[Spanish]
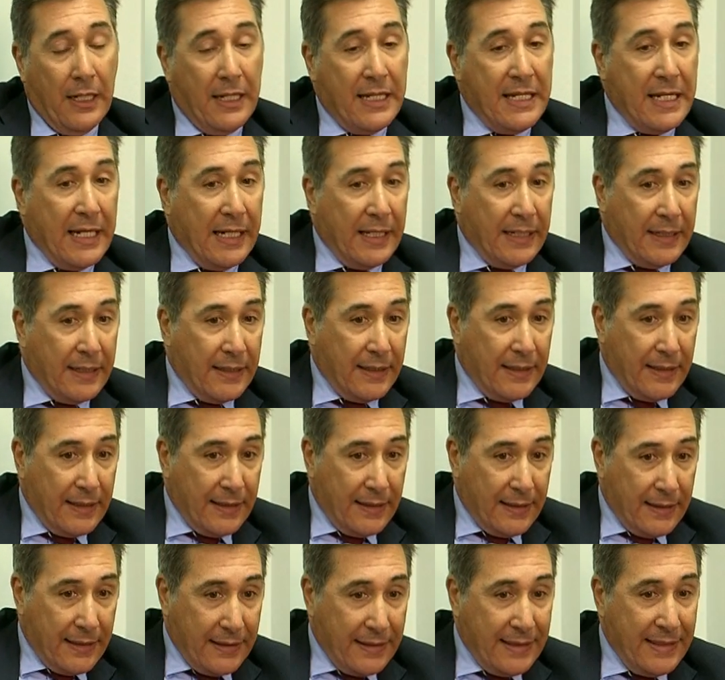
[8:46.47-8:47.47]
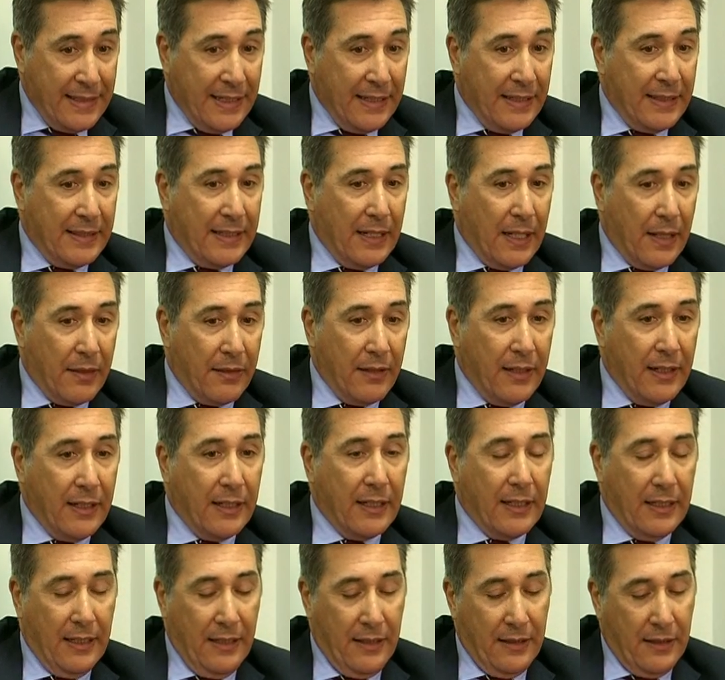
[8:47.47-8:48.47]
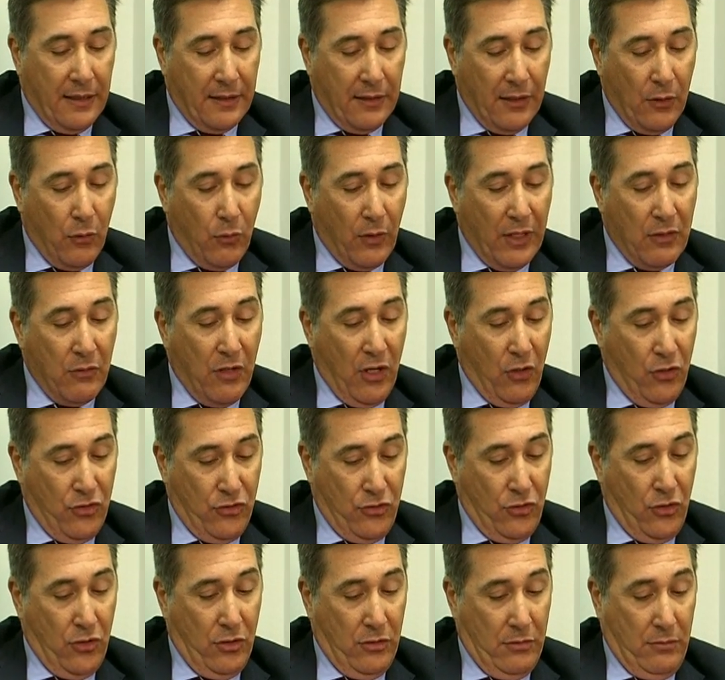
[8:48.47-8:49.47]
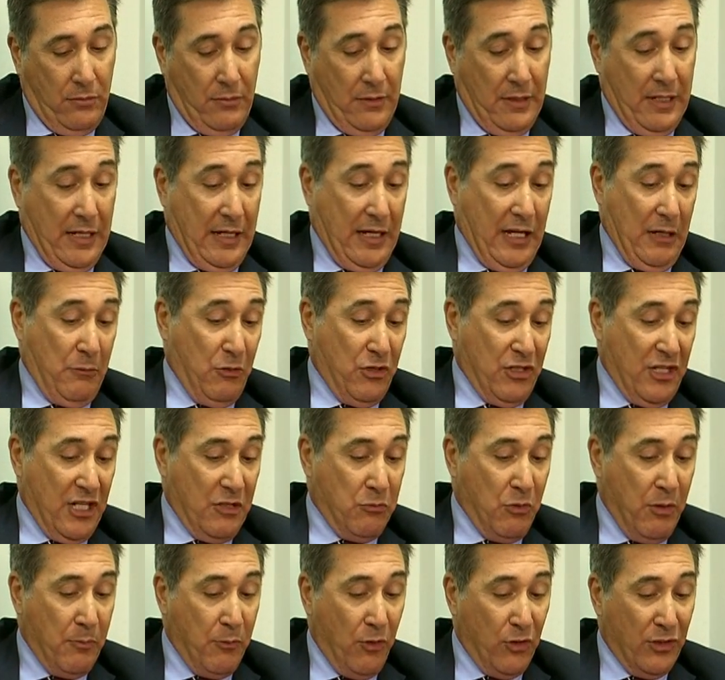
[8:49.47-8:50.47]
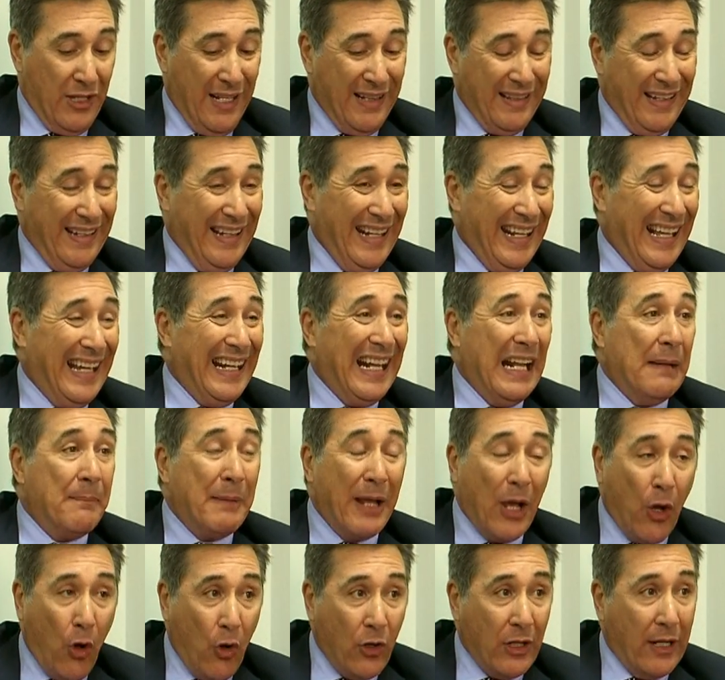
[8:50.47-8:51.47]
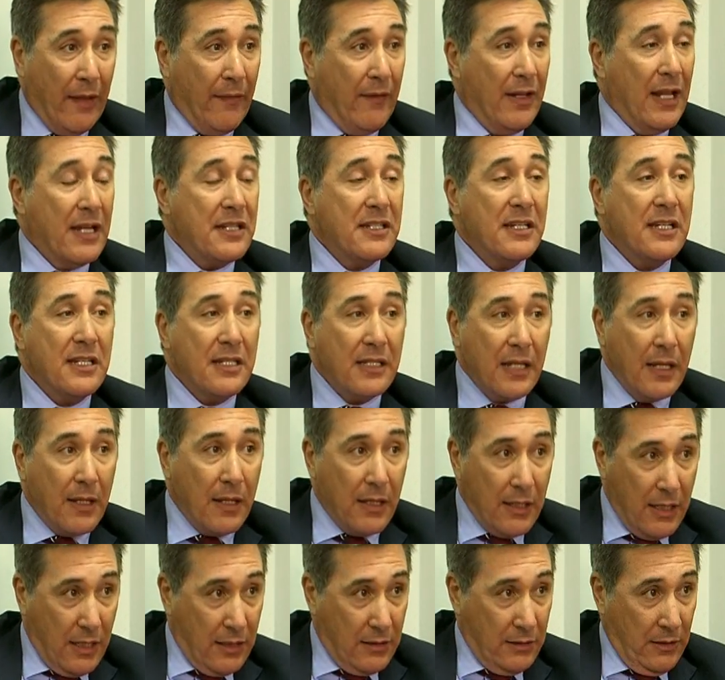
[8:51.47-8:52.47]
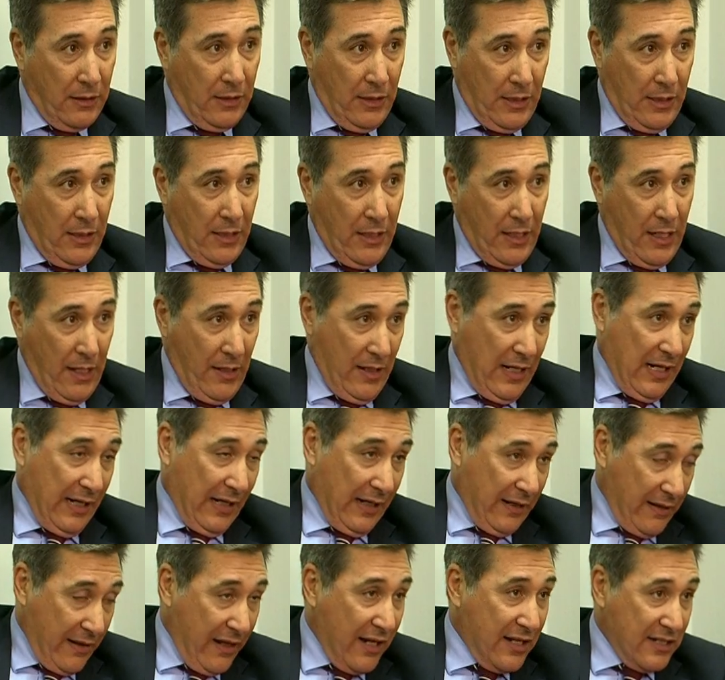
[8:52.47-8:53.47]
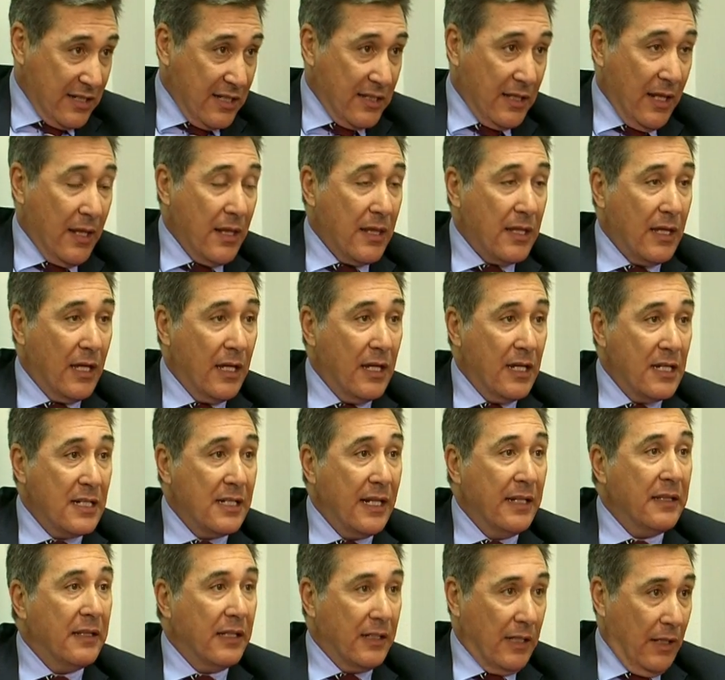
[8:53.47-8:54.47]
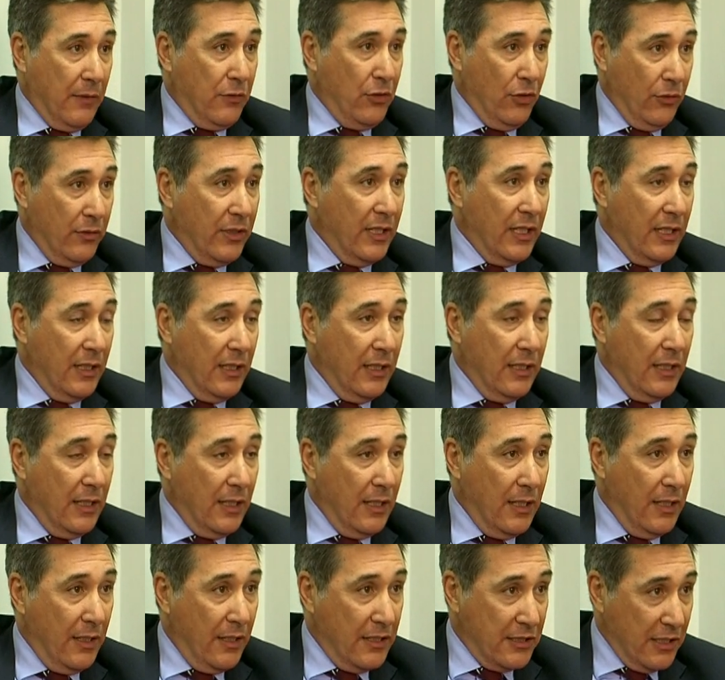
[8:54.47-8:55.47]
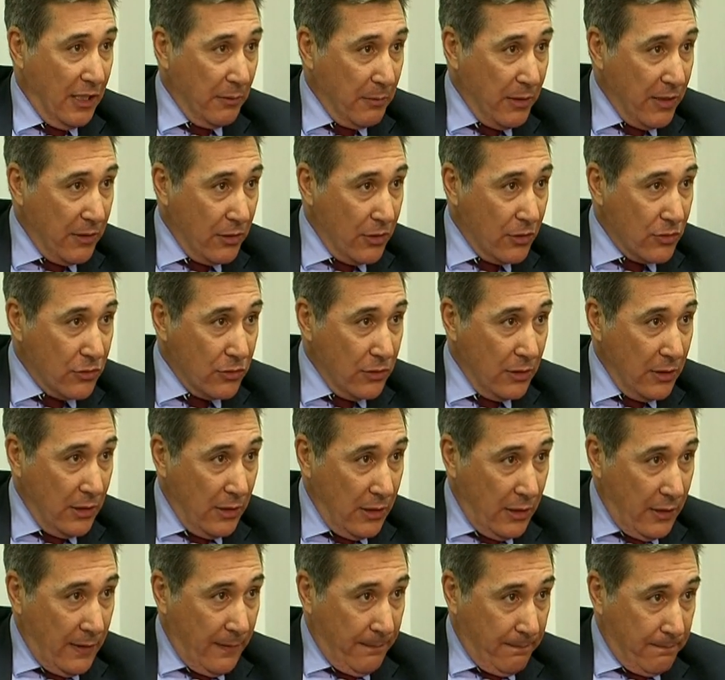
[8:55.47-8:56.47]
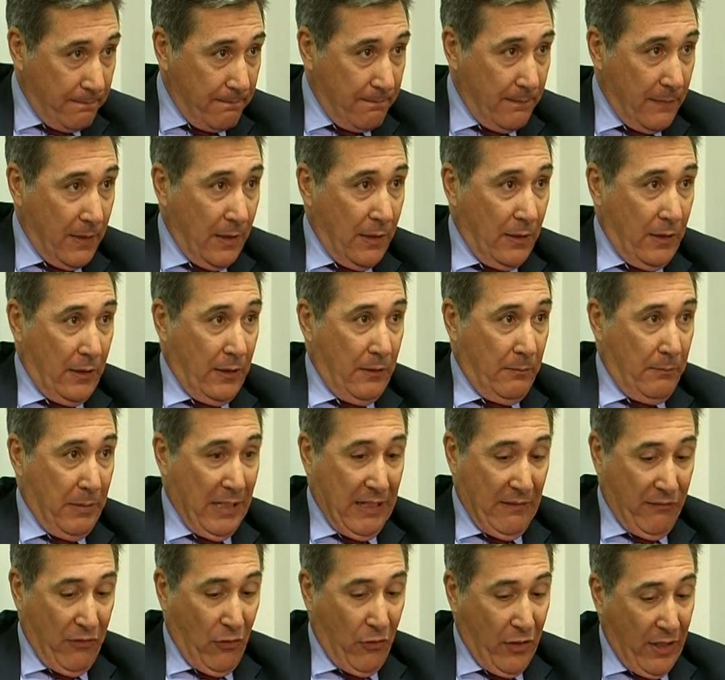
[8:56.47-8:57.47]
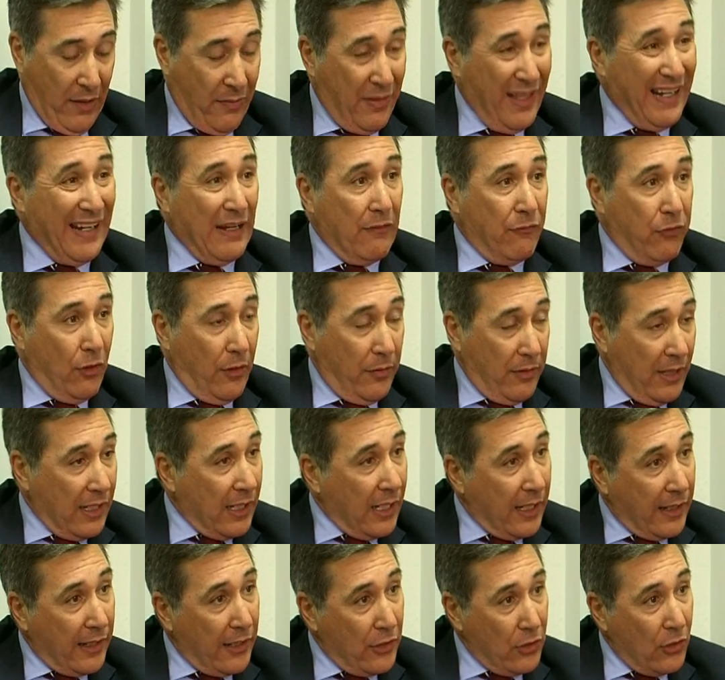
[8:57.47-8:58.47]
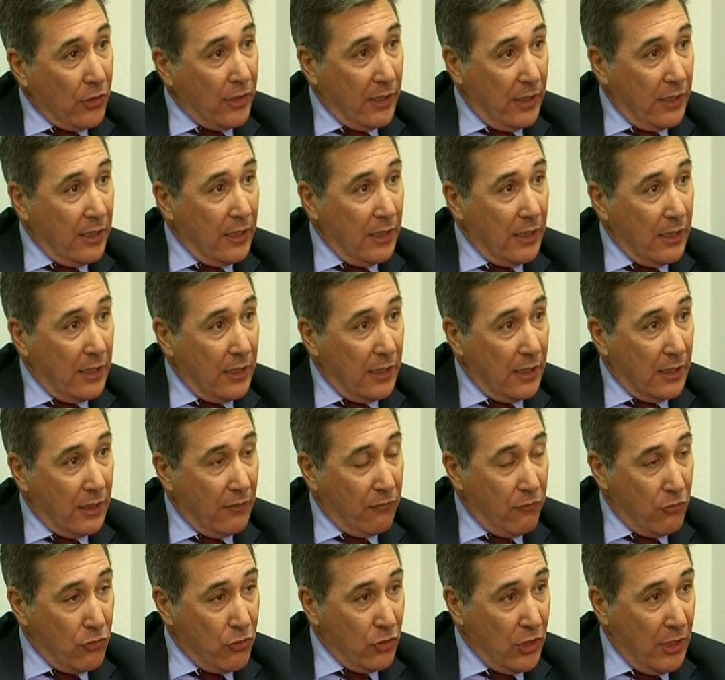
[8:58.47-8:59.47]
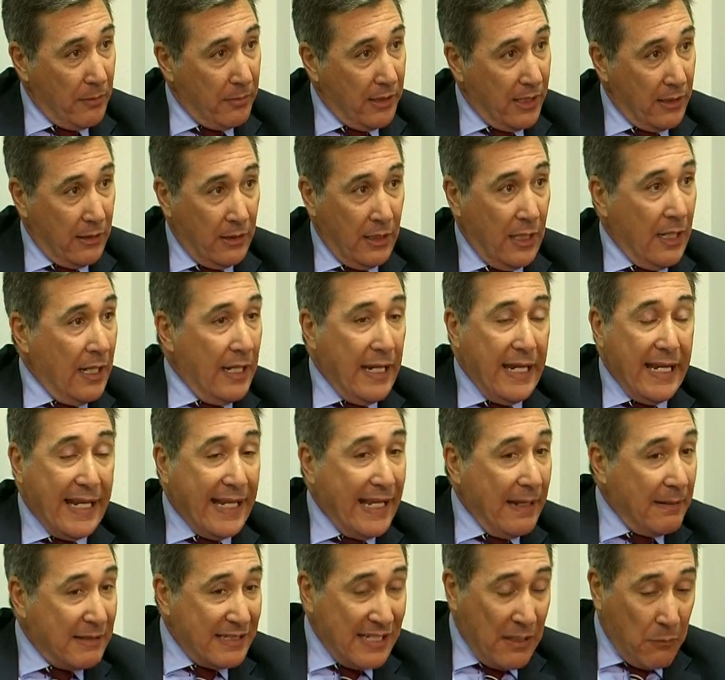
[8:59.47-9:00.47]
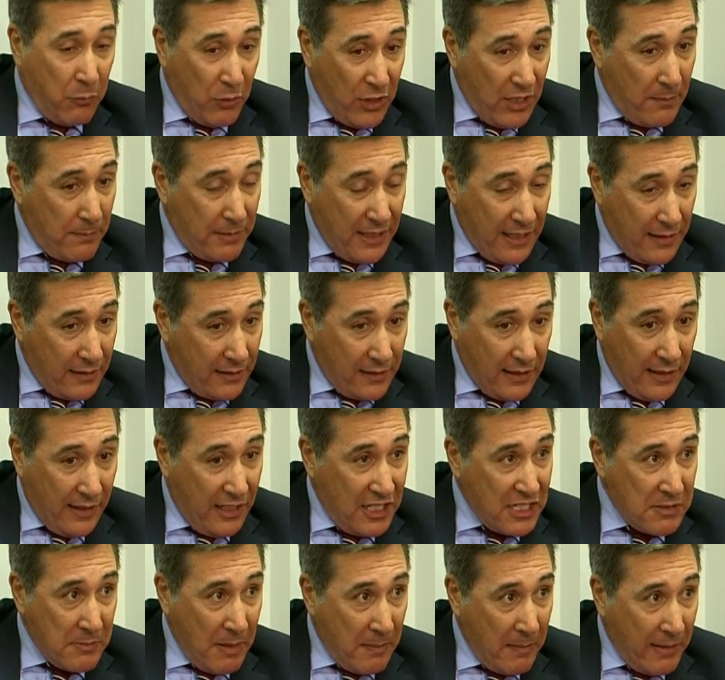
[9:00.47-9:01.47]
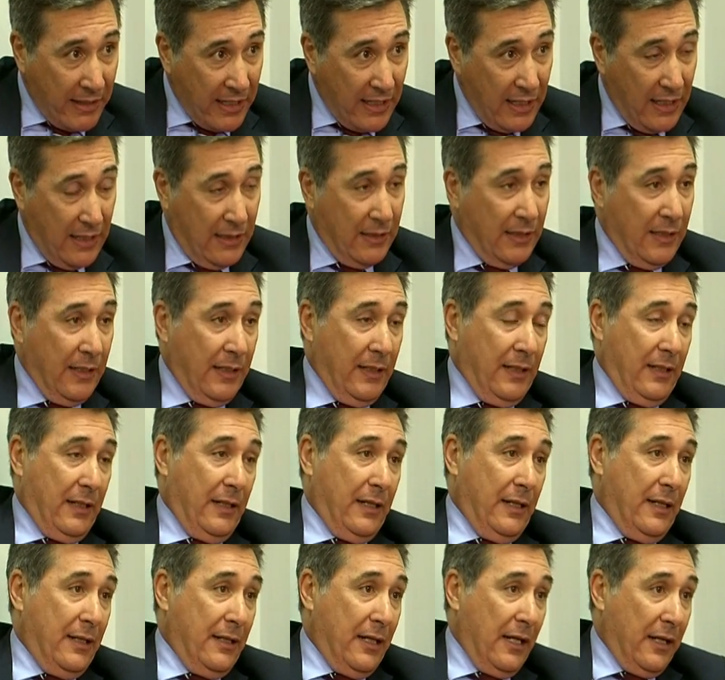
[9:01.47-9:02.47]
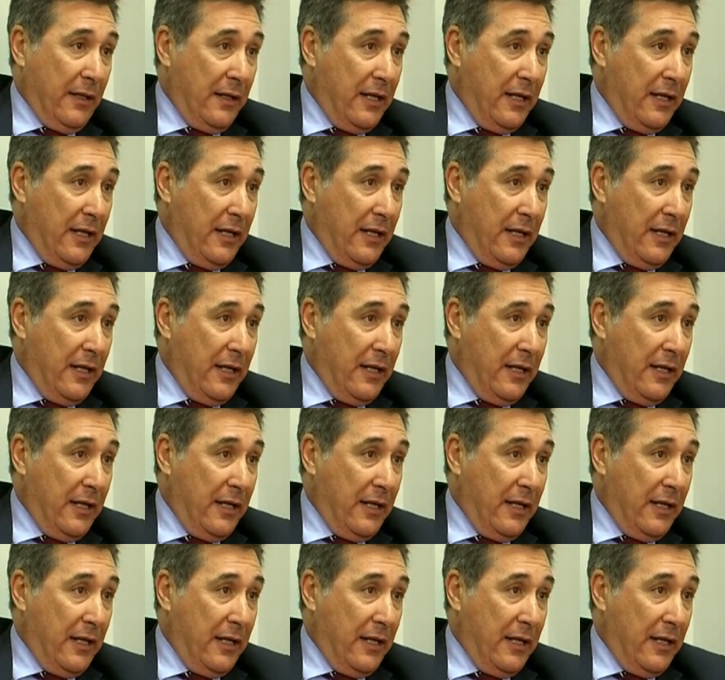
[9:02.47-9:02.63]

Y en, en, tercer, en tercer lugar, una cuestión que creemos que es muy importante de cada mejora de la asistencia y de la calidad de la asistencia es la integración de servicios para favorecer y reforzar aquello que, funciona bien. Que se puede plantear de la misma manera entre el